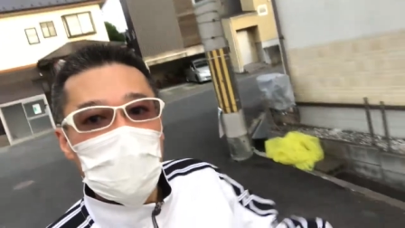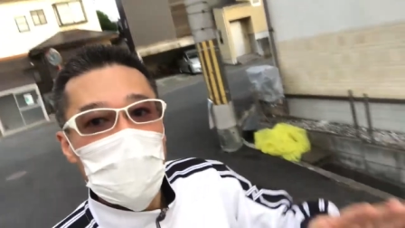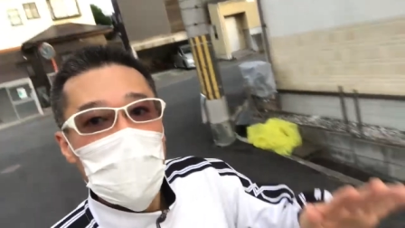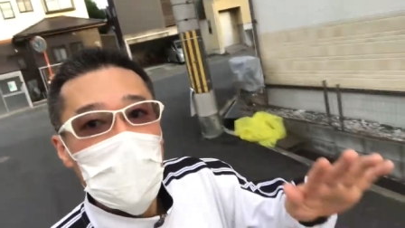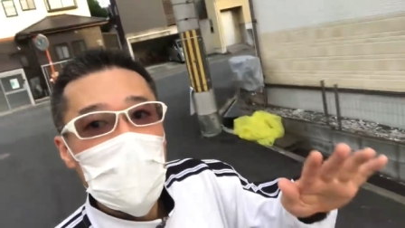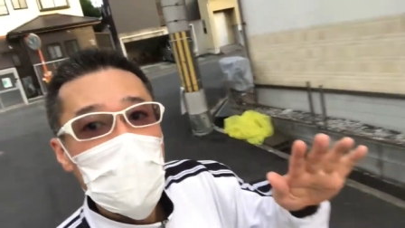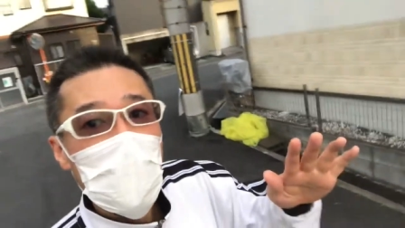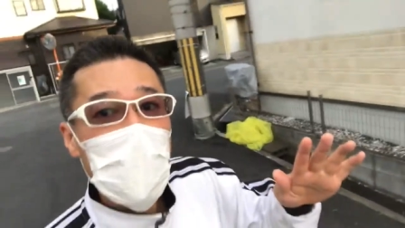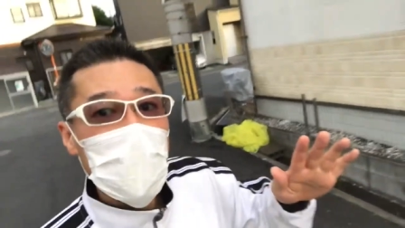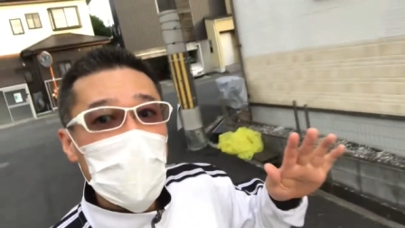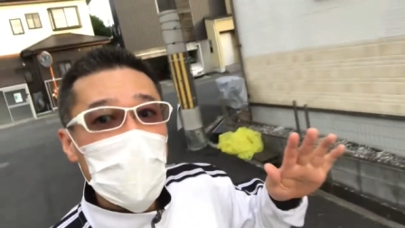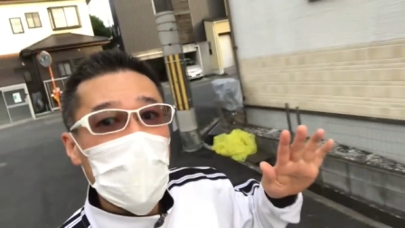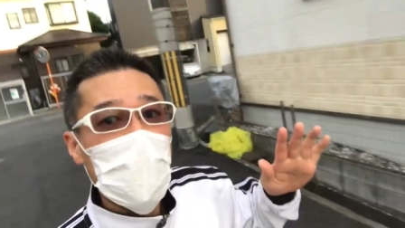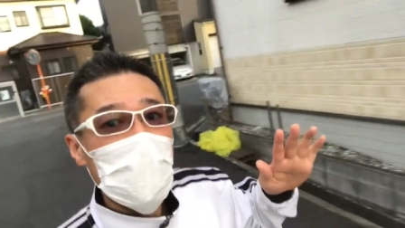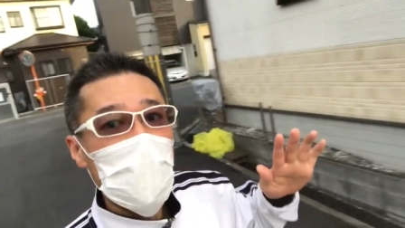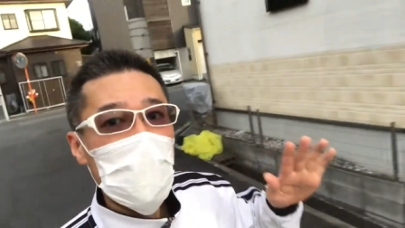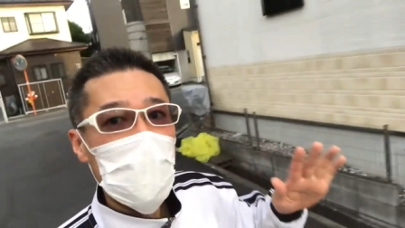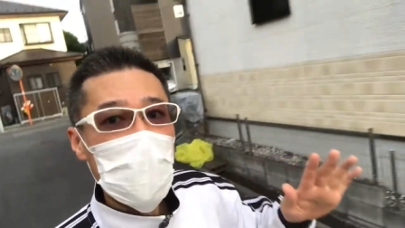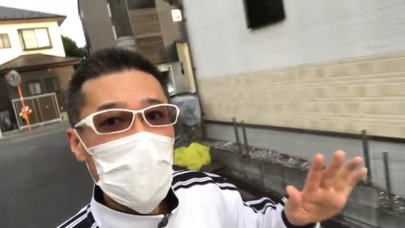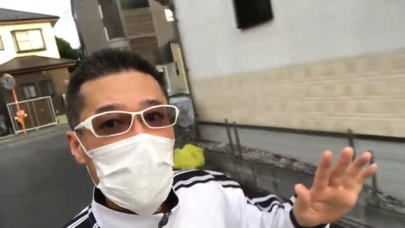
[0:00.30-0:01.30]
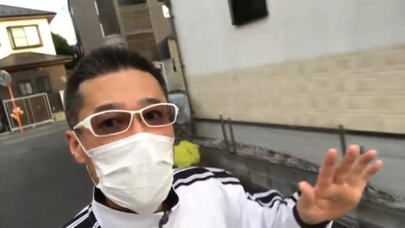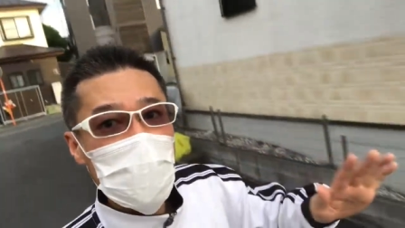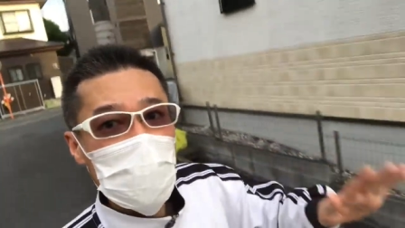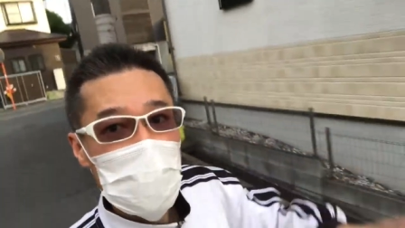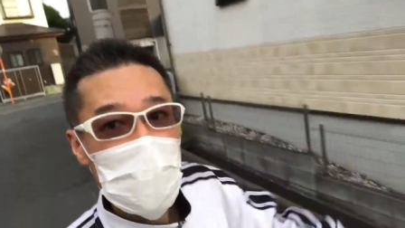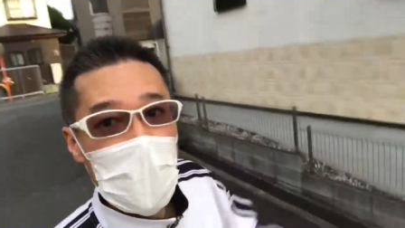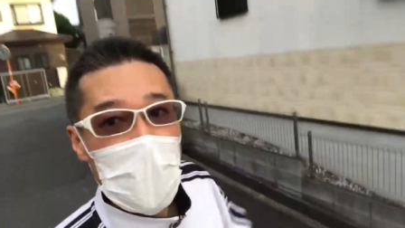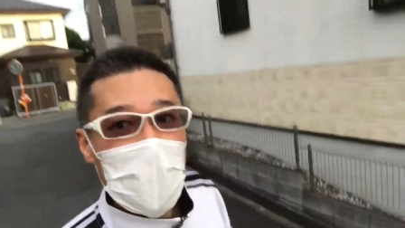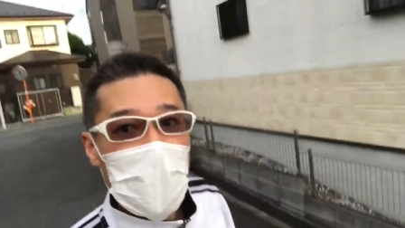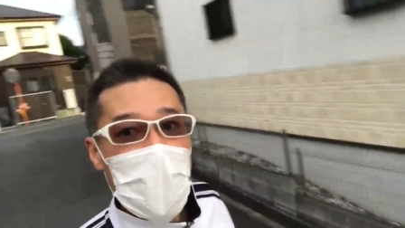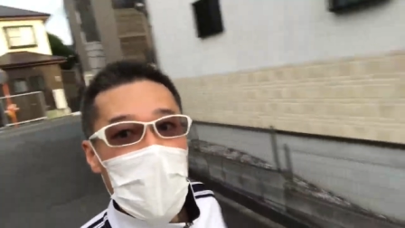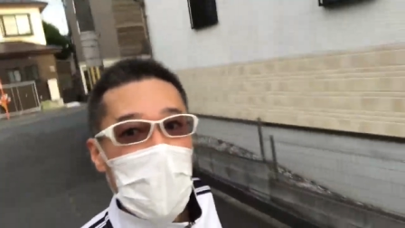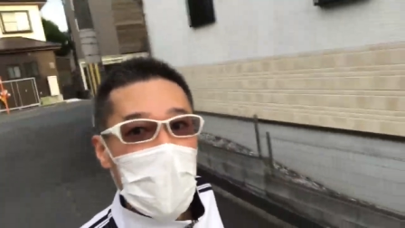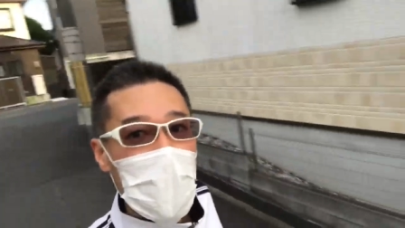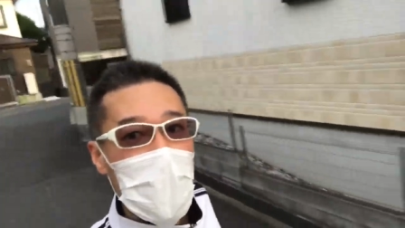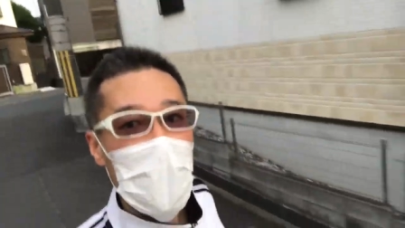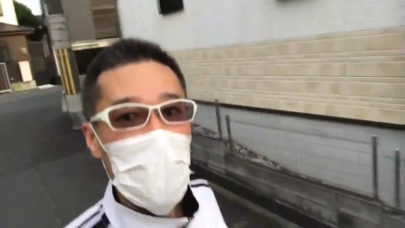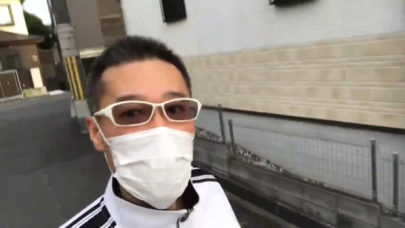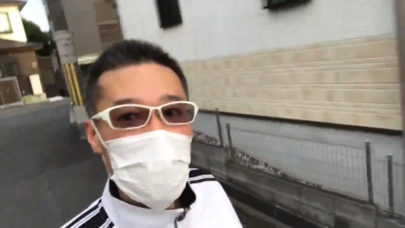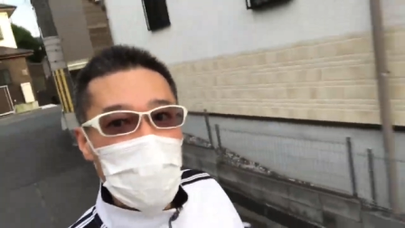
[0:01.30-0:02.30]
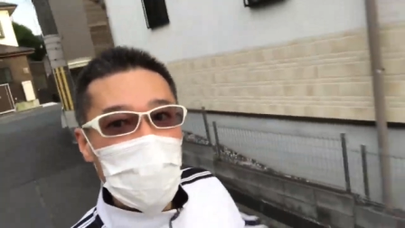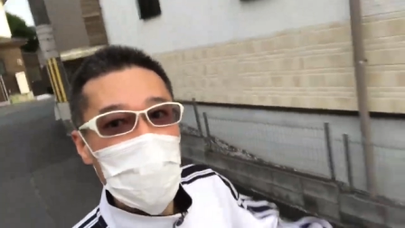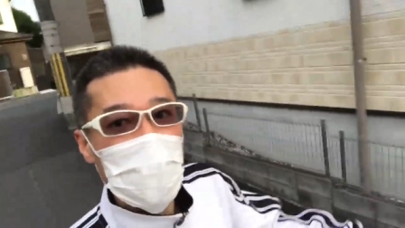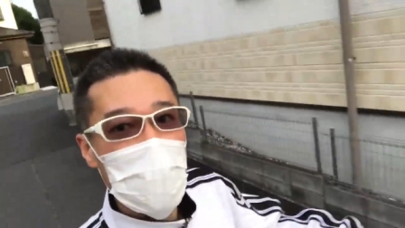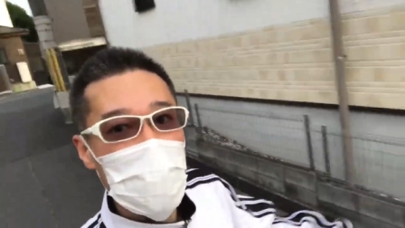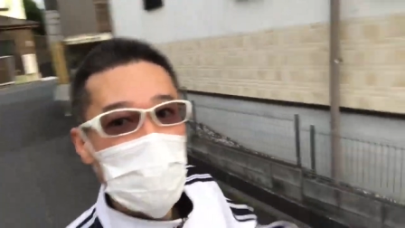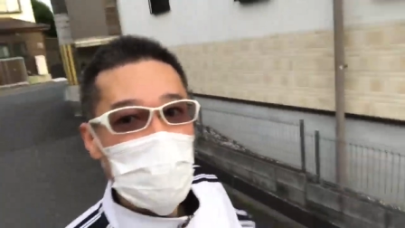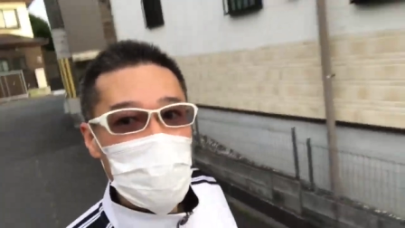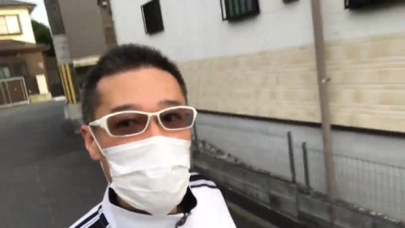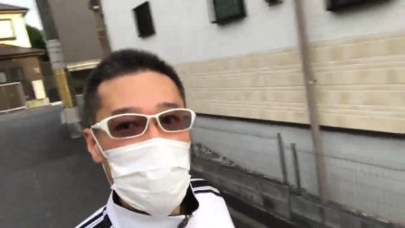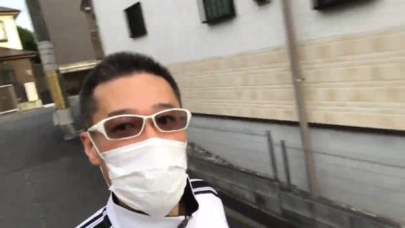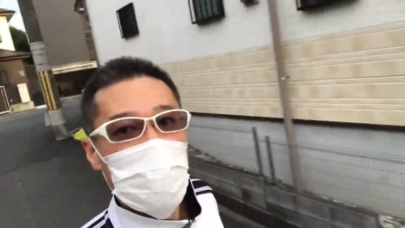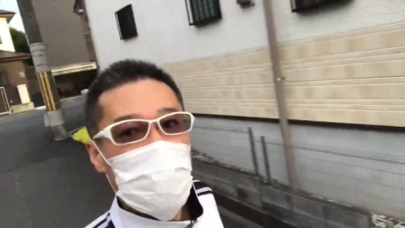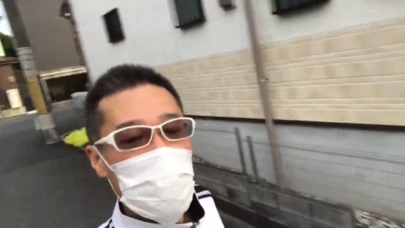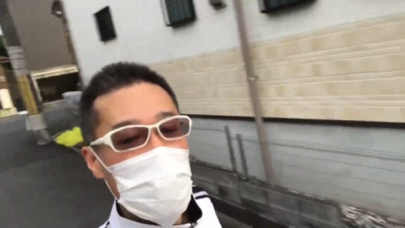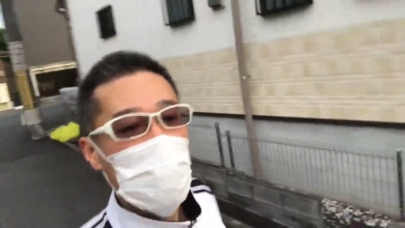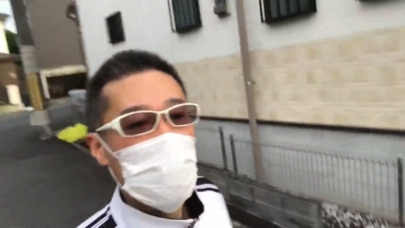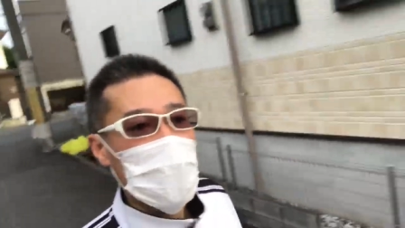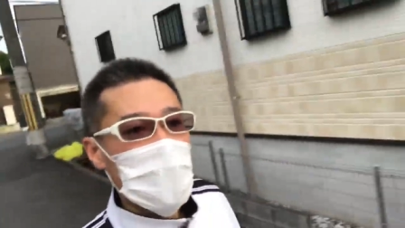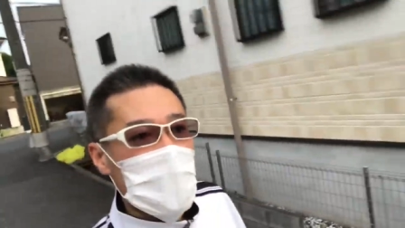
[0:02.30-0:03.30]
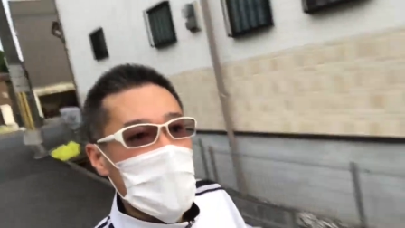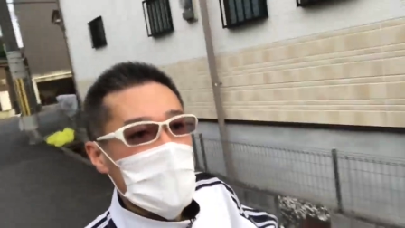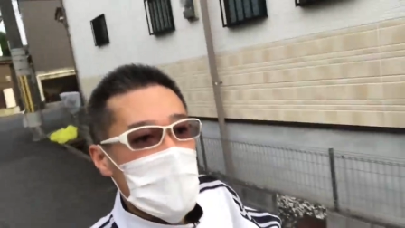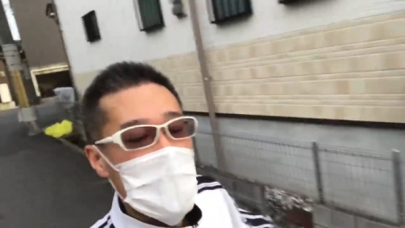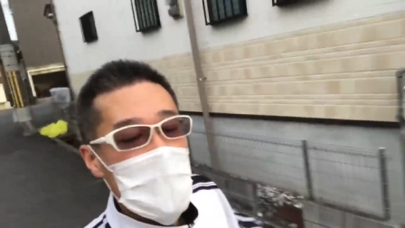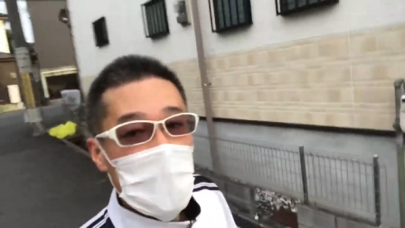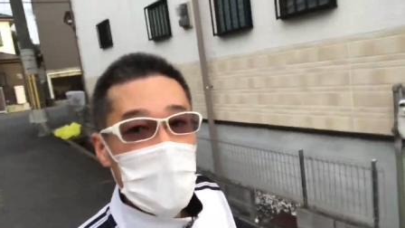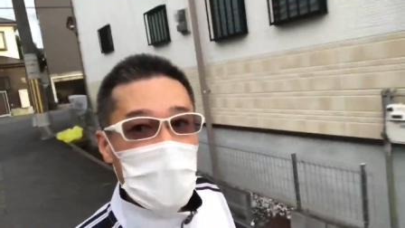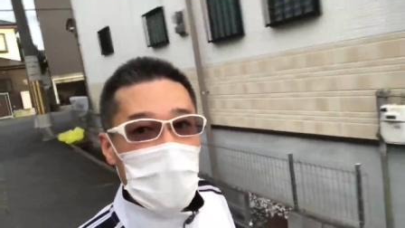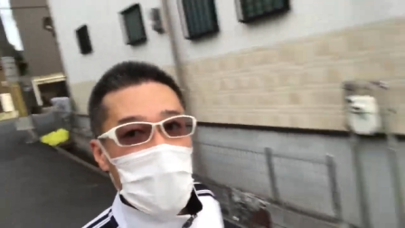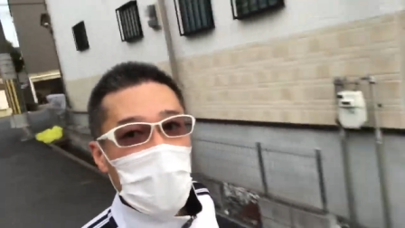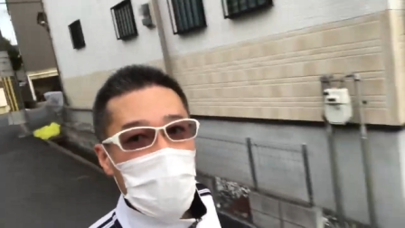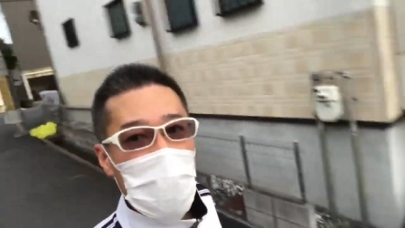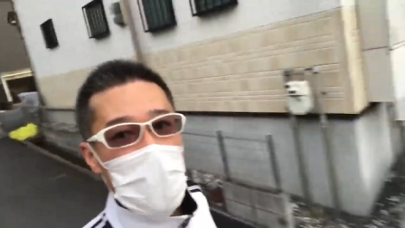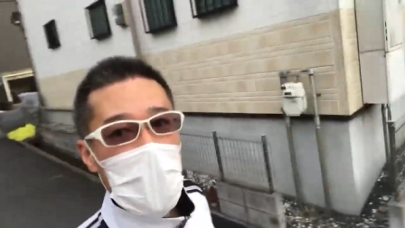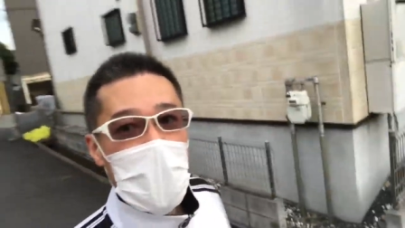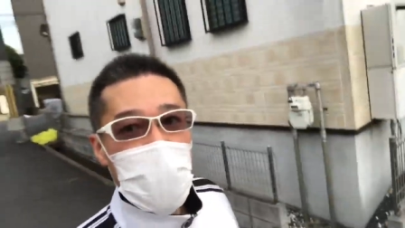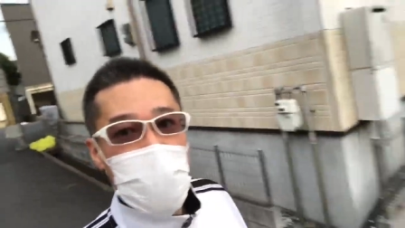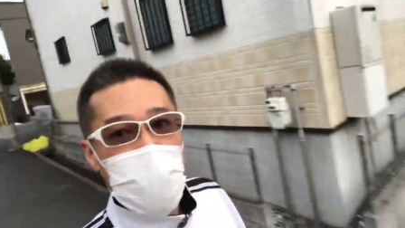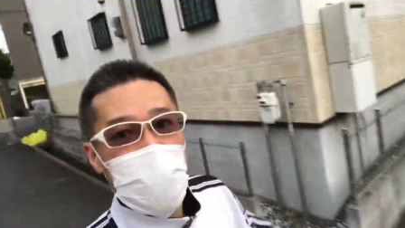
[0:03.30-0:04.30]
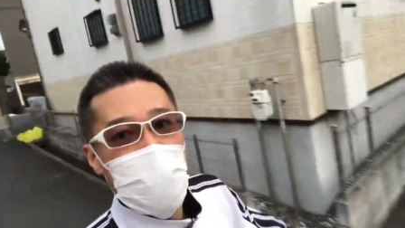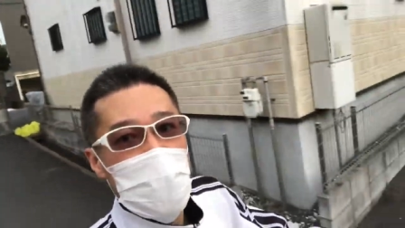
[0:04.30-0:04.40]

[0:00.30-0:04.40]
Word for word: どうも影やんです今日もね、